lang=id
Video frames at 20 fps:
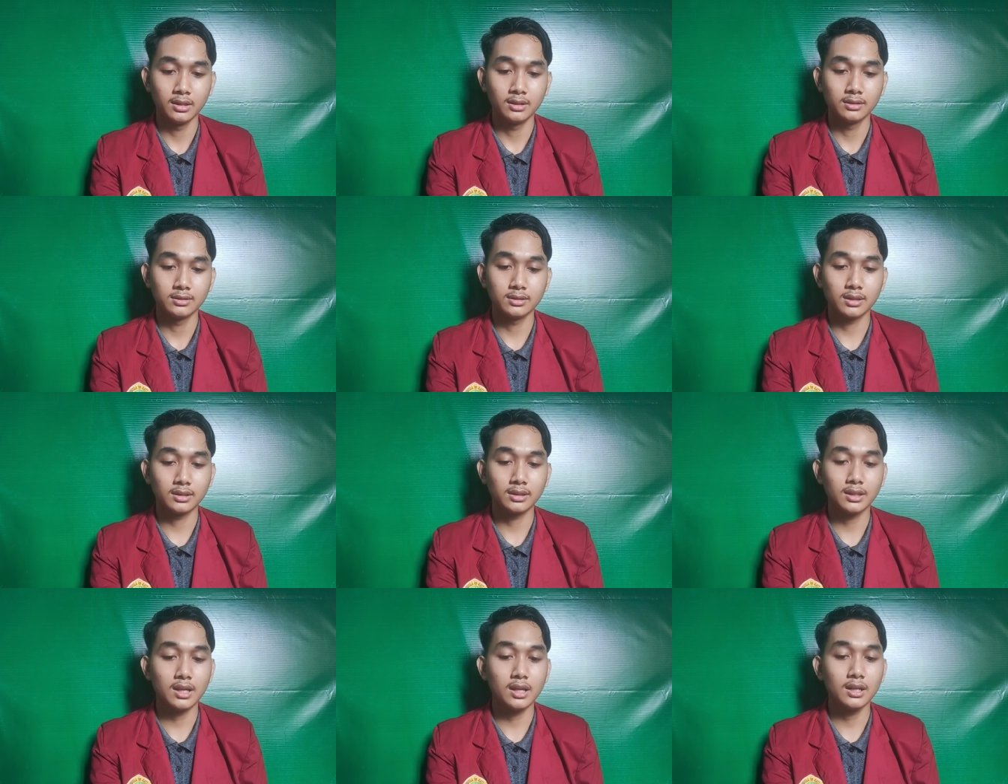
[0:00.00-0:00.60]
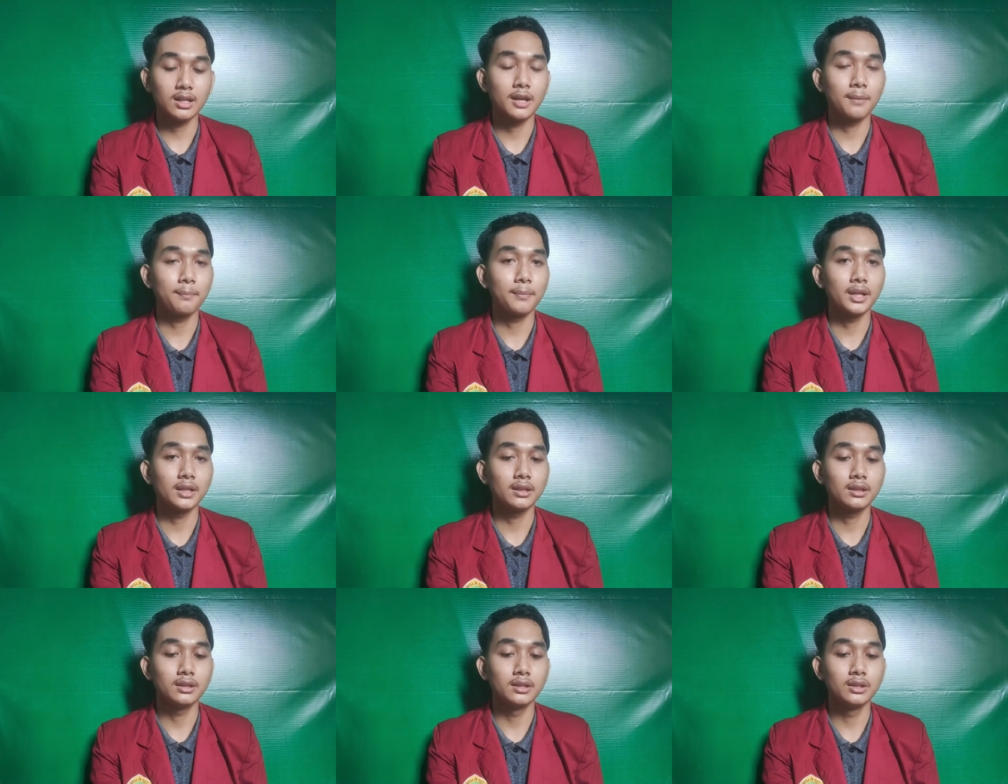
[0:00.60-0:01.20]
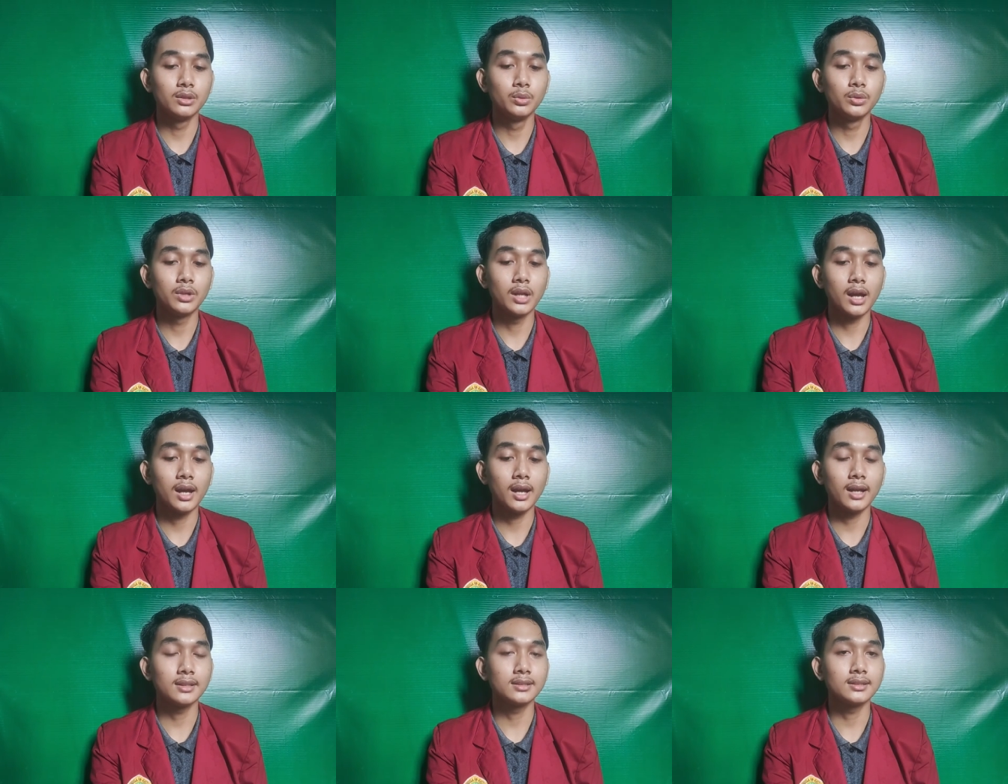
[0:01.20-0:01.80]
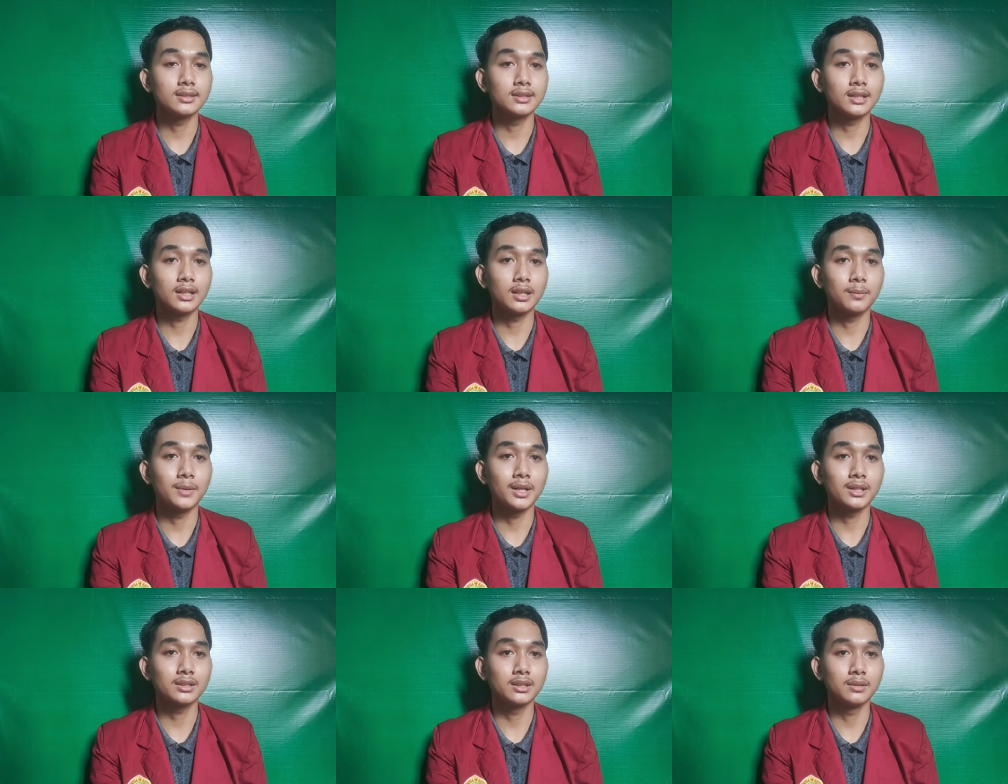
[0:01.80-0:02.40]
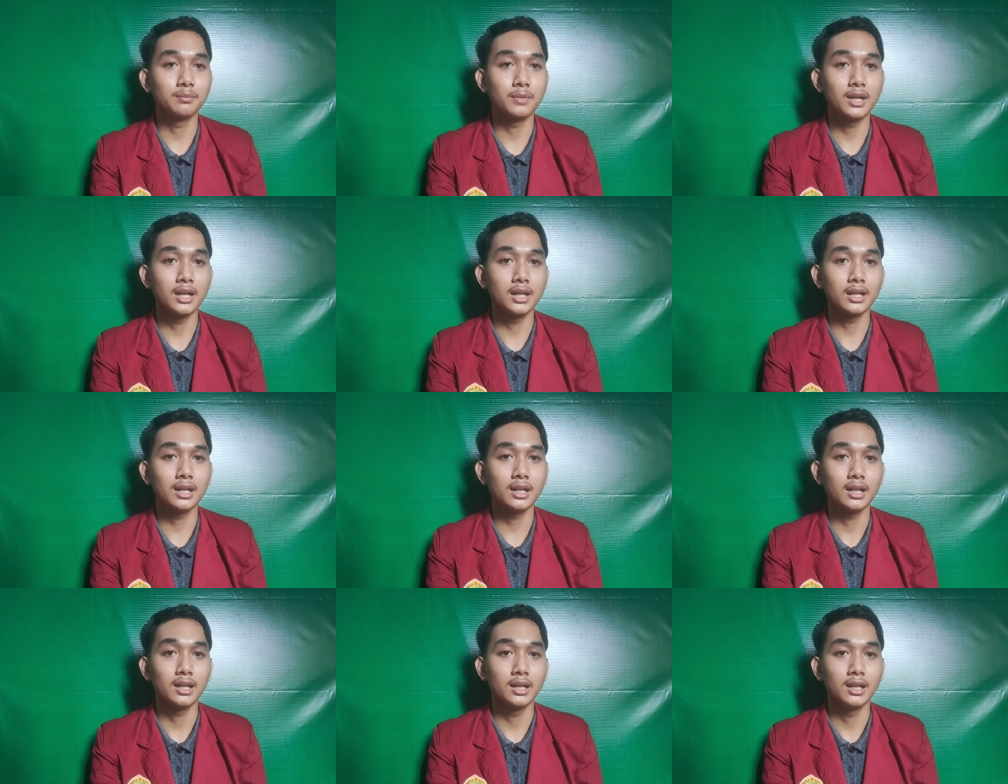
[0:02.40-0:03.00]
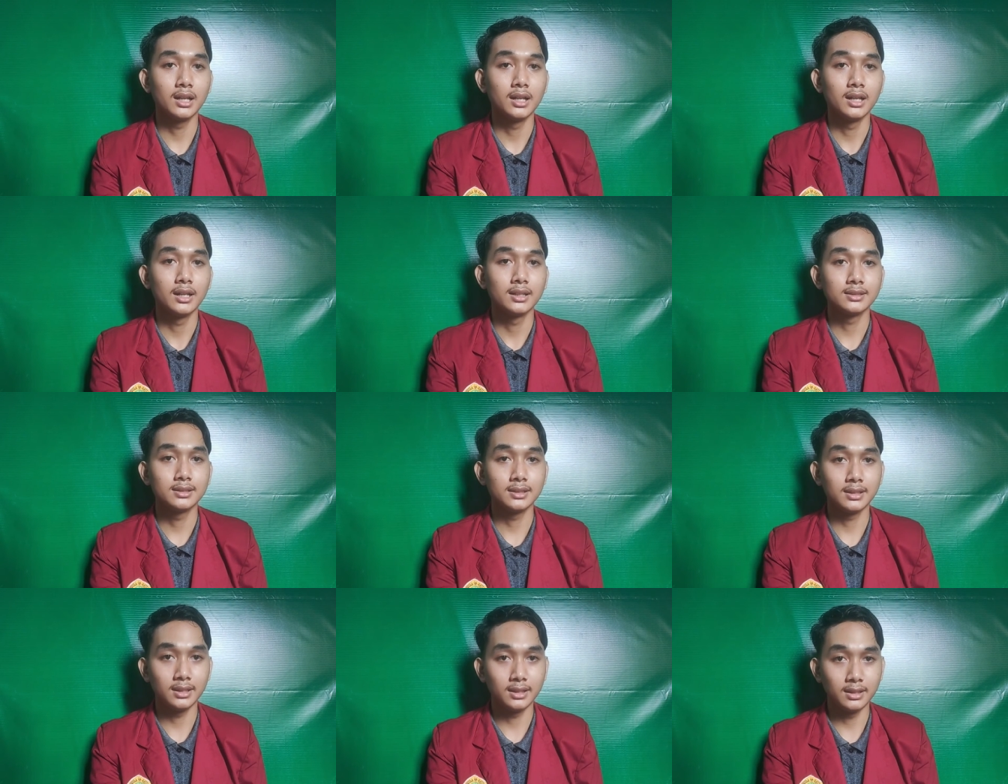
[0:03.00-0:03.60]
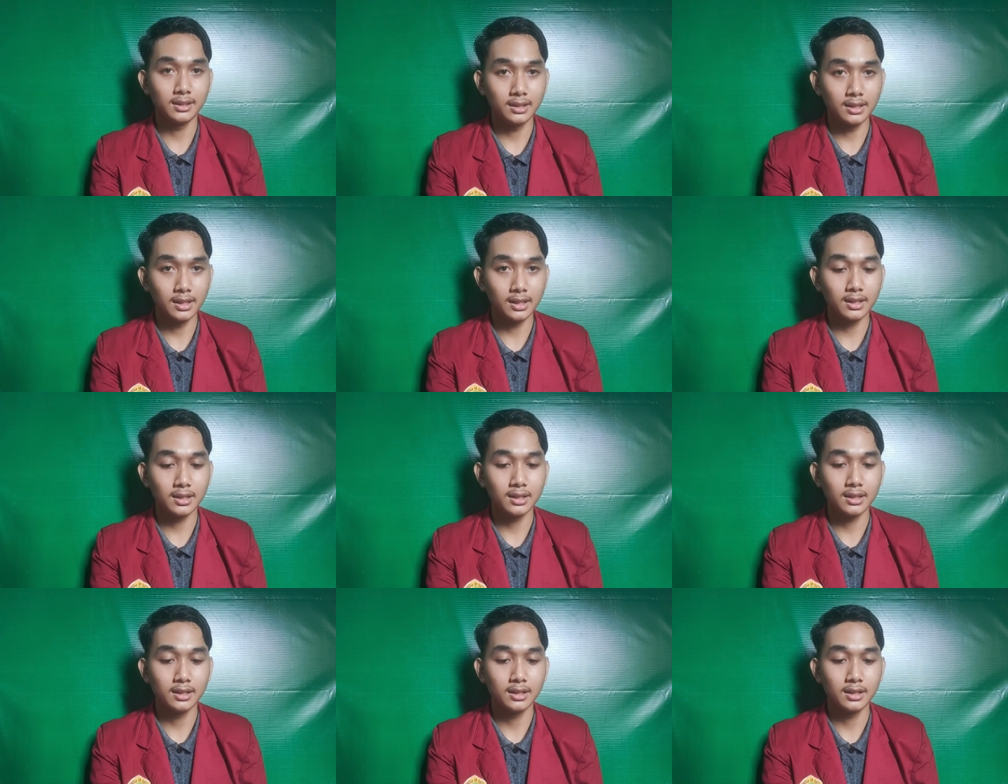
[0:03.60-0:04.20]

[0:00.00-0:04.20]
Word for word: serta dapat digunakan secara maksimal sehingga